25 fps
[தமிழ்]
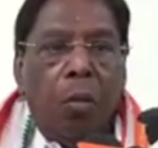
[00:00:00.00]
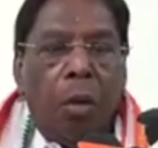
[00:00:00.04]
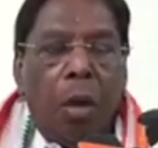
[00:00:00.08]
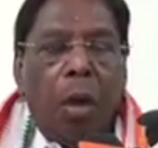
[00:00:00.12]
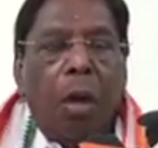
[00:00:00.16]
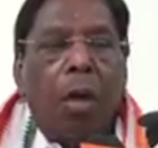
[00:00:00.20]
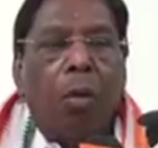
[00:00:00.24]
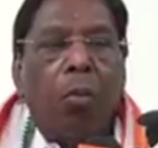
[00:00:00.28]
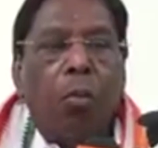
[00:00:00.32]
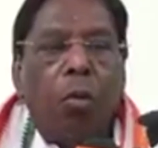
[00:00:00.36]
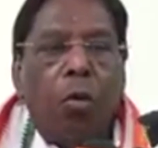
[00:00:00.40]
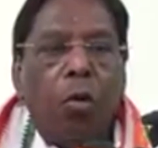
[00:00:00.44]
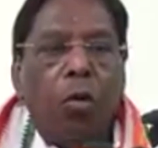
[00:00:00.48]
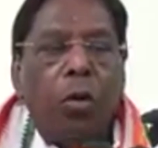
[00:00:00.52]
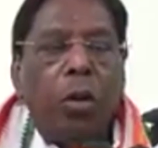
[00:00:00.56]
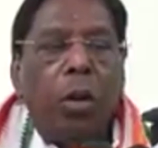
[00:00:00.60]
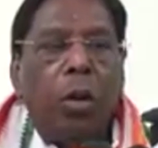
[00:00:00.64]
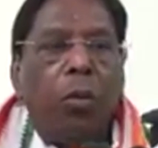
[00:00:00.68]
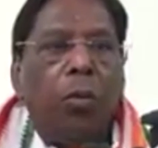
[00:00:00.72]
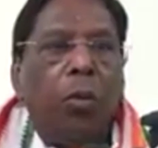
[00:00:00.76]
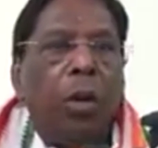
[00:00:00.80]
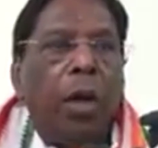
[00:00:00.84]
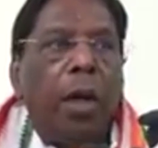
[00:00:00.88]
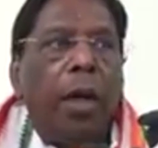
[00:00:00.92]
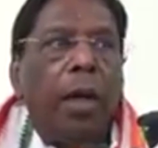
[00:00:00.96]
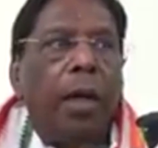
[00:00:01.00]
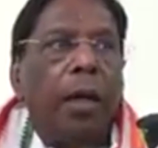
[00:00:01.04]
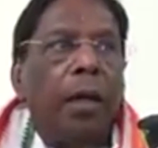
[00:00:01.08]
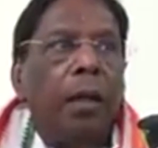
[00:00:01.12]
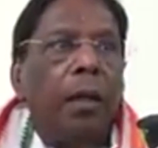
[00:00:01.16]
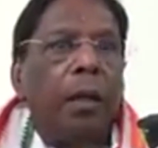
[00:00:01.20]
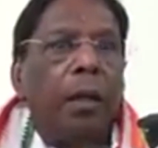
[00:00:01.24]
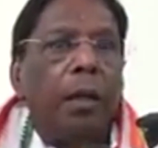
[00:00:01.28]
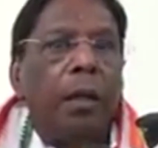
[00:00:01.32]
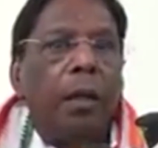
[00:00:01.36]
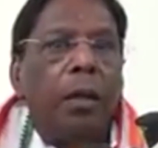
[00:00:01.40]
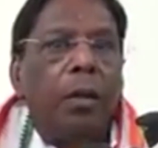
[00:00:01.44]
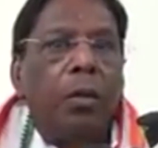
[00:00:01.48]
உலகம் முழுவதிலும் உள்ள
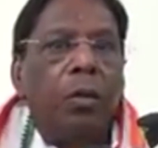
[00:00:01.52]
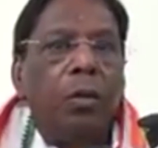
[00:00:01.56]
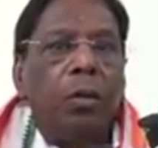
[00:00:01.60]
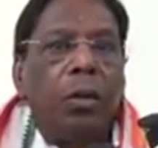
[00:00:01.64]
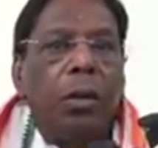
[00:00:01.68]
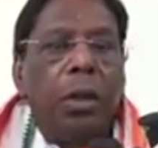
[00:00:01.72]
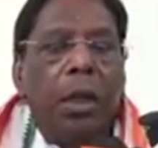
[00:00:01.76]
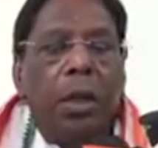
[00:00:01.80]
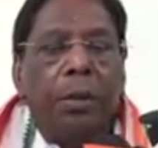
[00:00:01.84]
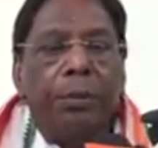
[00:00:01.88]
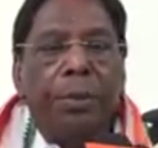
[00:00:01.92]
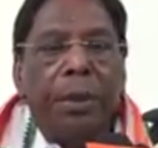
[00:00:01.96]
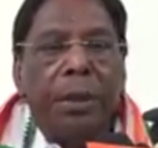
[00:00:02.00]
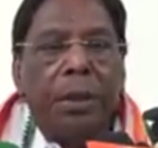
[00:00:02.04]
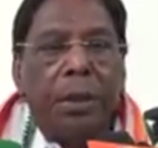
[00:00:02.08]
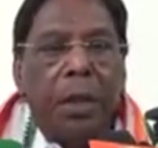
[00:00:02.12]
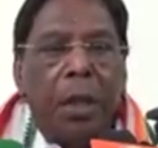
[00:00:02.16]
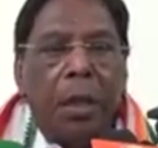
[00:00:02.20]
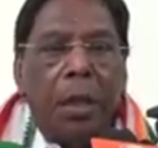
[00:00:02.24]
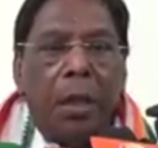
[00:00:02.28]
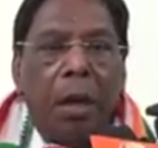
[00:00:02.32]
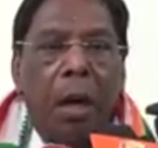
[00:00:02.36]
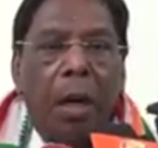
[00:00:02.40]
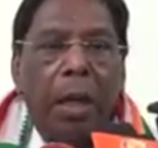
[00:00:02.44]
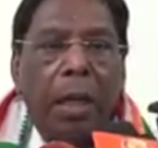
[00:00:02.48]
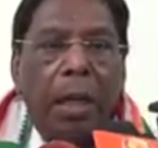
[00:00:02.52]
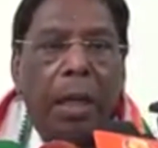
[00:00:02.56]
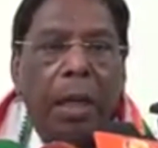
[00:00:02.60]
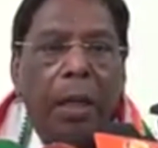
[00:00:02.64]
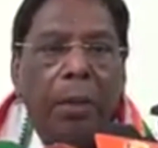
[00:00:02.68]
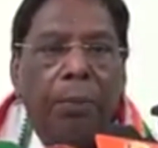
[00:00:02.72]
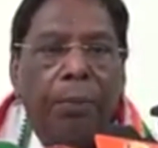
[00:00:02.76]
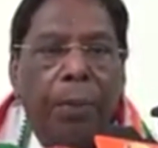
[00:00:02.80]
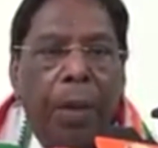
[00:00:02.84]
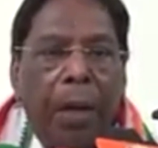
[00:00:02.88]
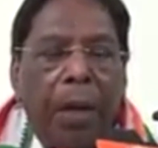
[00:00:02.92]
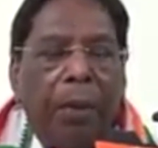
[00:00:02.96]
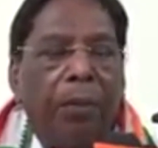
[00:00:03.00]
நூற்றி எண்பத்தி ஏழு
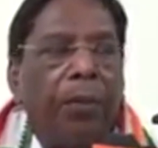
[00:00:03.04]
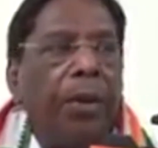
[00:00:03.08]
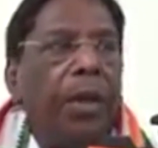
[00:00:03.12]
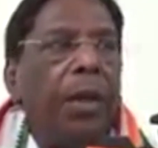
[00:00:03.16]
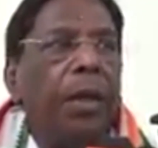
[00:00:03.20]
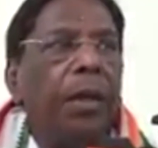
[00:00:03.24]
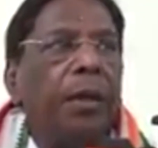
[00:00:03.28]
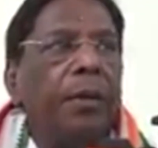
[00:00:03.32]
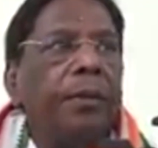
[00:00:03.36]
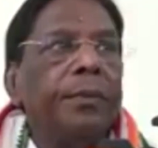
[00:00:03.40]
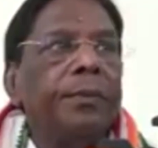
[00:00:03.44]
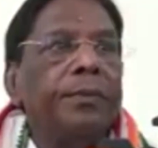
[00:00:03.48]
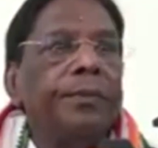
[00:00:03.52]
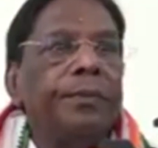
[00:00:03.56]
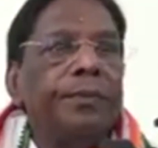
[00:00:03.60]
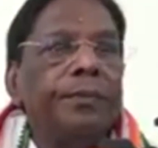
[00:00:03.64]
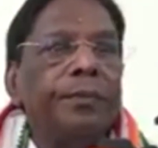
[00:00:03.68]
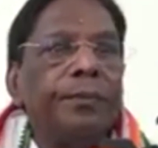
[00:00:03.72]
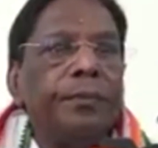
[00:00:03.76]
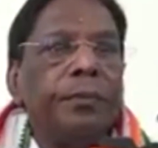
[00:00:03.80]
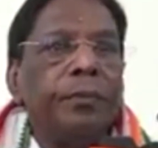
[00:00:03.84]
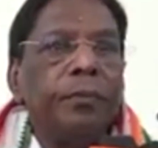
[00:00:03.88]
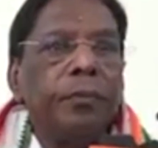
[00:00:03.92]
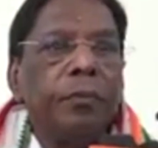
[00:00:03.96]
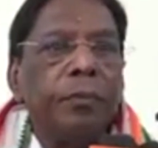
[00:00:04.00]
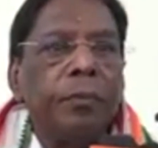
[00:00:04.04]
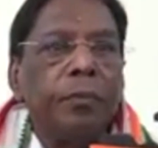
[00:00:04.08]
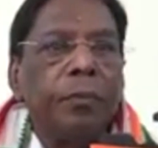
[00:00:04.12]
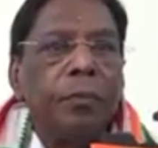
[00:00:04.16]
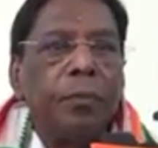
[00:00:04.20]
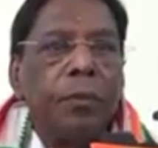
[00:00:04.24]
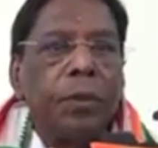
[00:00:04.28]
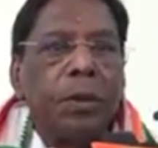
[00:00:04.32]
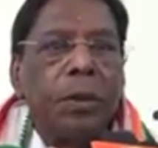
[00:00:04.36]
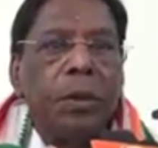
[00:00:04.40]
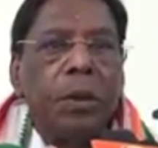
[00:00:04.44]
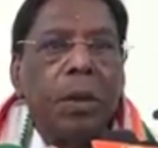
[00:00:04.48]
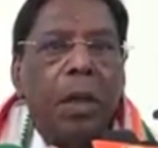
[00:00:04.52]
நாடுகளில் பரவி
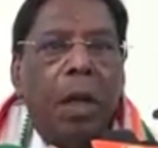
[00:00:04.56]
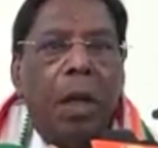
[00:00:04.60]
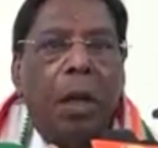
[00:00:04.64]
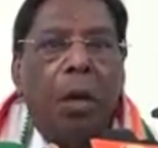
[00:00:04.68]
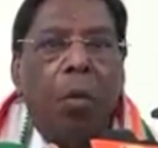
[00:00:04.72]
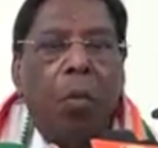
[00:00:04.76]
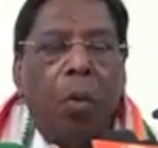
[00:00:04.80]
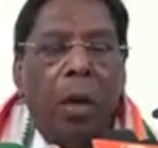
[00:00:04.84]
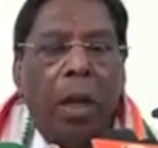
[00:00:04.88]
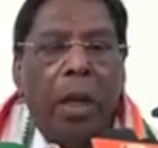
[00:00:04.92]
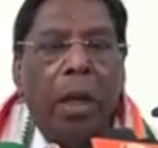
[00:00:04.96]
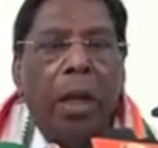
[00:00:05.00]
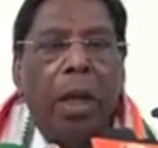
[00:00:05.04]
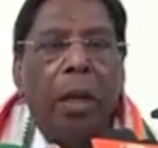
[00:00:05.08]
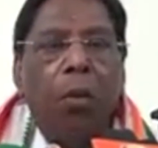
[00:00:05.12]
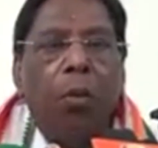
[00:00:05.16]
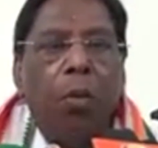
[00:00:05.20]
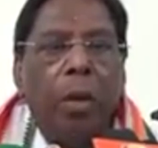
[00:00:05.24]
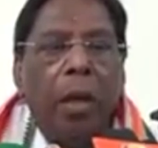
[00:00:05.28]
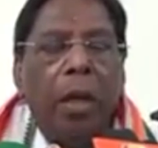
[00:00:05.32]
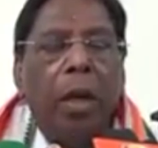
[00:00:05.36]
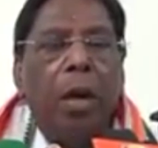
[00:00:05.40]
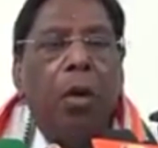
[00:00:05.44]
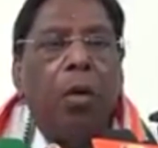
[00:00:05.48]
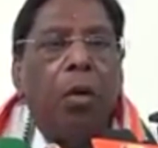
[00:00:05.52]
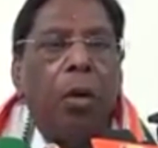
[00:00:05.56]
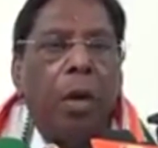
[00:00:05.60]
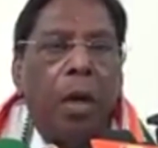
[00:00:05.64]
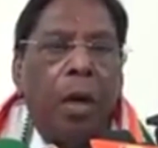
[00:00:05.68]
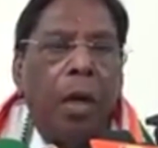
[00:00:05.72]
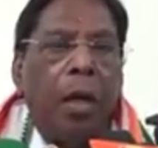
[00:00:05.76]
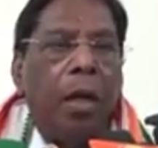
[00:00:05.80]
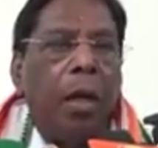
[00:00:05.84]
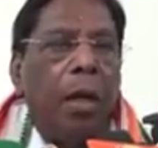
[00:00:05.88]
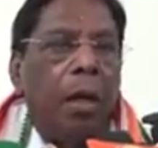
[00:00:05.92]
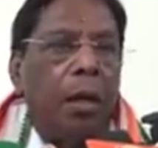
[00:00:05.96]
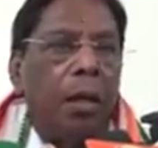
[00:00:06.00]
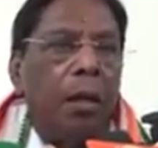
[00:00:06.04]
இன்று உலகே உலுக்கிக்
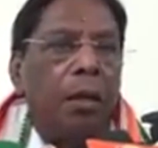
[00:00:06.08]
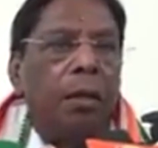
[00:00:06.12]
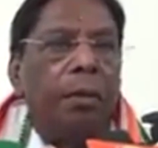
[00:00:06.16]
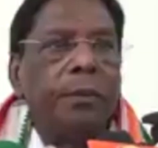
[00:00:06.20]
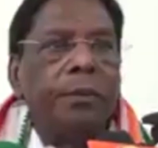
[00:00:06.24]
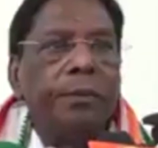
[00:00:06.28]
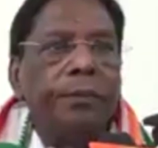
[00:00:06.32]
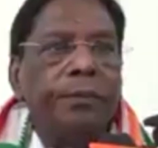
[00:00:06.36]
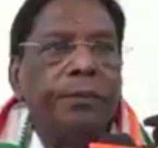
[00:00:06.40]
கொண்டிருக்கிறது